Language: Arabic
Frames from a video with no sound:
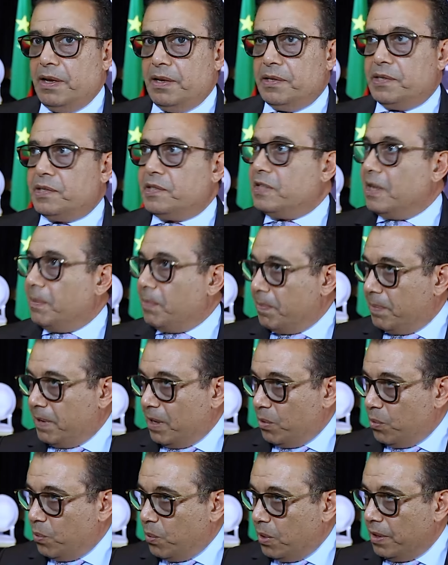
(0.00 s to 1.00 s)
السبب
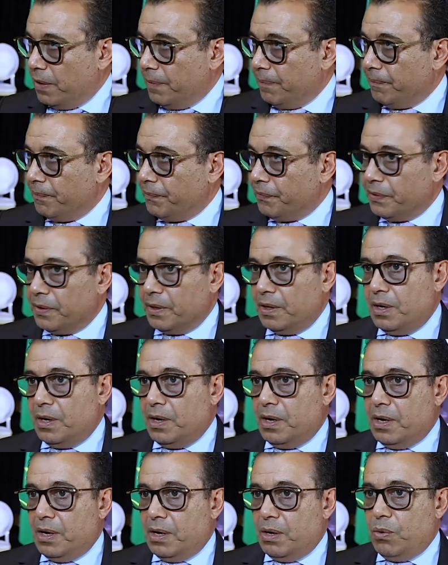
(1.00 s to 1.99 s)
الاول
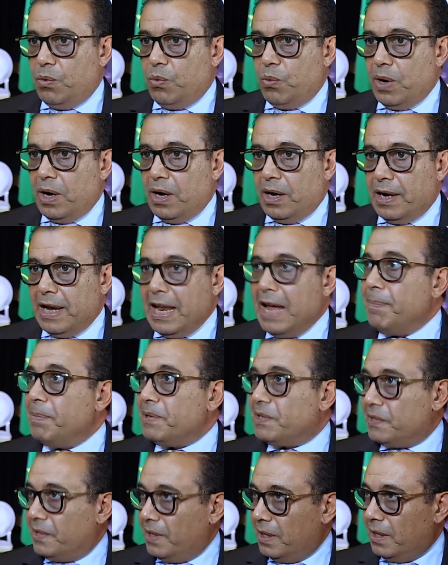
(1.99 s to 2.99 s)
هو
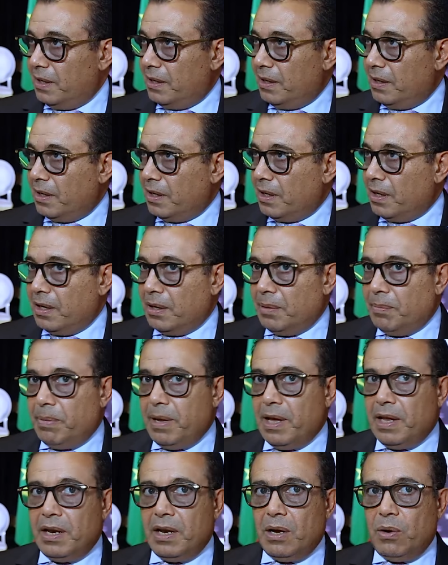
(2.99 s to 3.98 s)
لامسنا
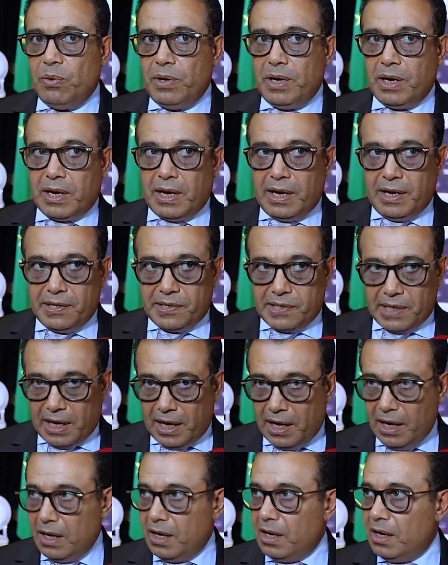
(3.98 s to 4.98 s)
بان هناك
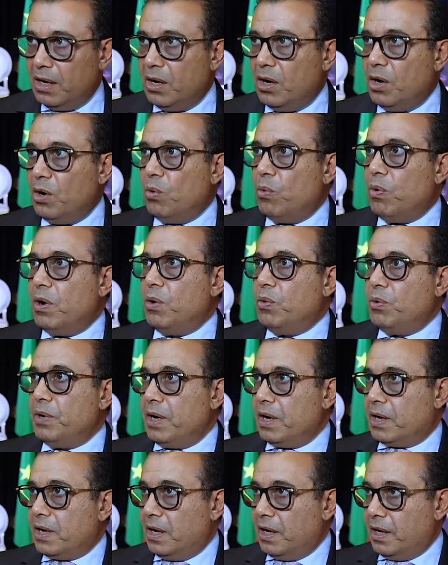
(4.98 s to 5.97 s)
اصغاء
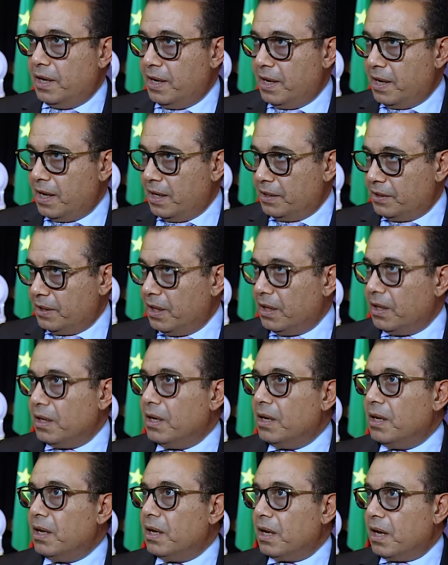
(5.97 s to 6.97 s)
وهناك اراده
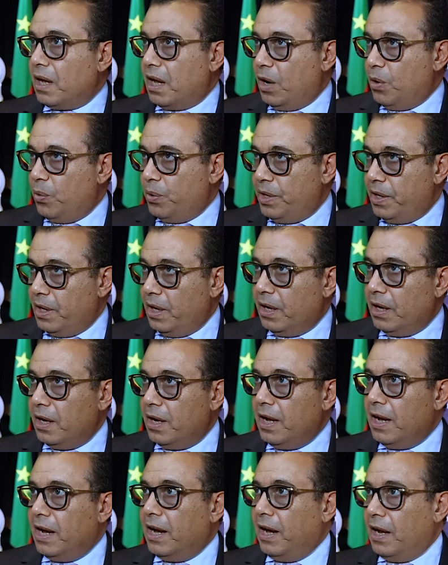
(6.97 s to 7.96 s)
قويه
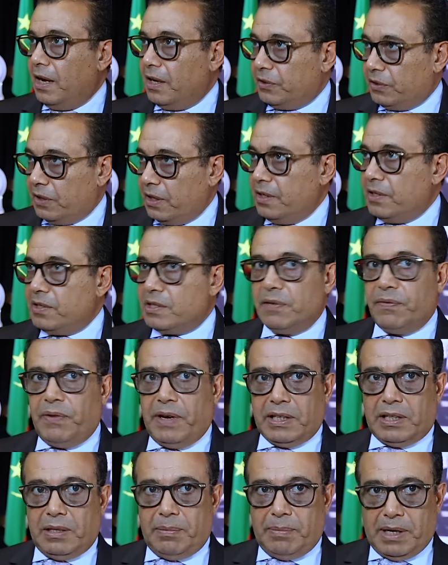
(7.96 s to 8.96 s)
على طي
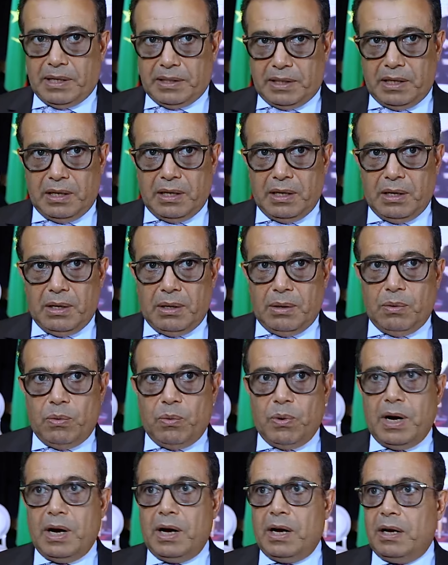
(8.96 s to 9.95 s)
صفحه الماضي
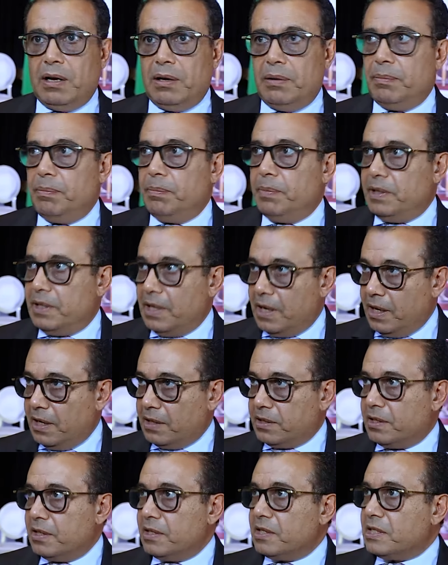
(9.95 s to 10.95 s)

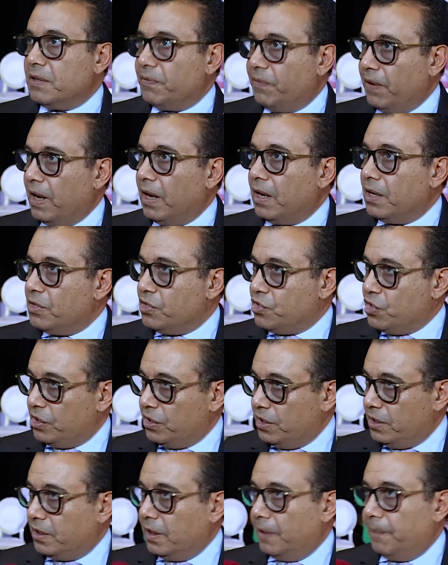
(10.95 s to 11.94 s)
وبدايه صفحه
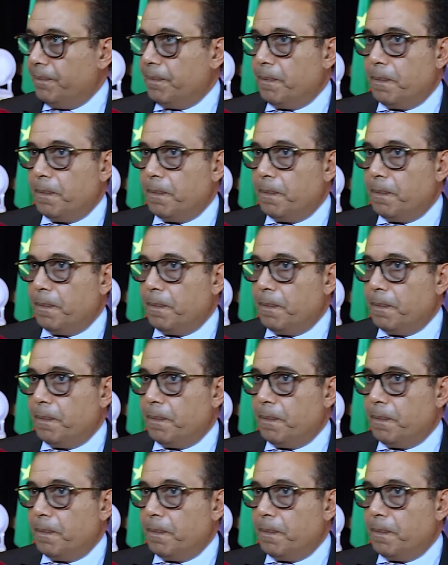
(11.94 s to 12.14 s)
جديده